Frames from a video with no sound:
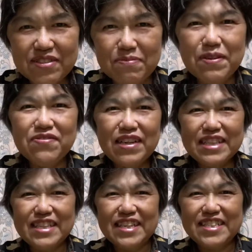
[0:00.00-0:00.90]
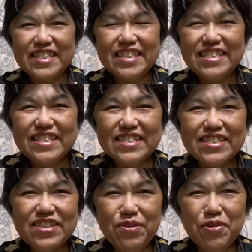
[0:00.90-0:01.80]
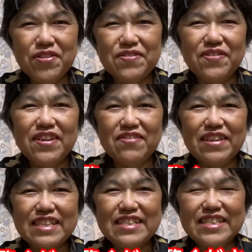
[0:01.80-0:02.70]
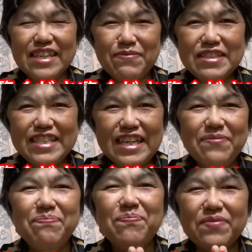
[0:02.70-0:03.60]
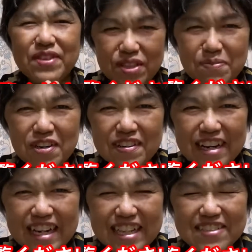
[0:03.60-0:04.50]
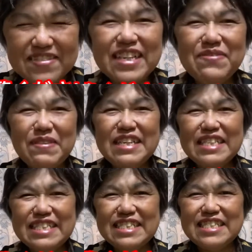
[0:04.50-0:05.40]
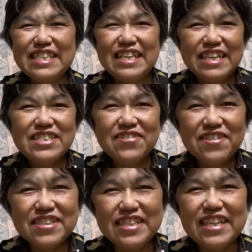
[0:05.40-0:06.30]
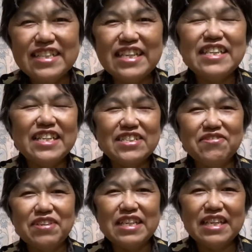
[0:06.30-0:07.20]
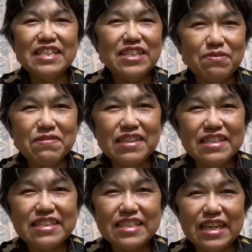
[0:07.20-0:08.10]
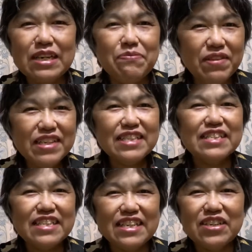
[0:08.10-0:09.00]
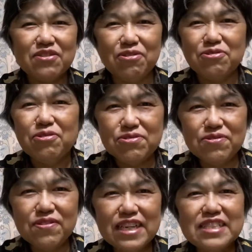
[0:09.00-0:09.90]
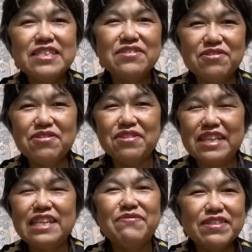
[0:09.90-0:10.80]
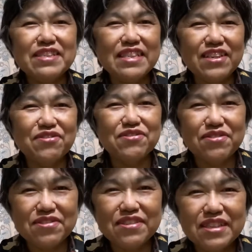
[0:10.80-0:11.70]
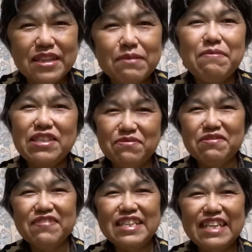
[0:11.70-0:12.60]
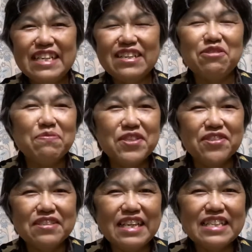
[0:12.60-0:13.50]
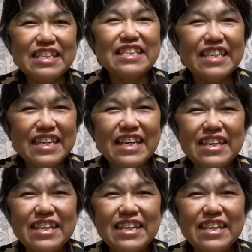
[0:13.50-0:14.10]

こんばんは、たけちゃんです。今日も動画をご覧くださいまして、どうもありがとうございます。はい、今日ですね、何話そうかななんて思ったんですが、皆さんね、孤独を感じることってありますかね、孤独。まあ自分はね、コミュ障だったせいか、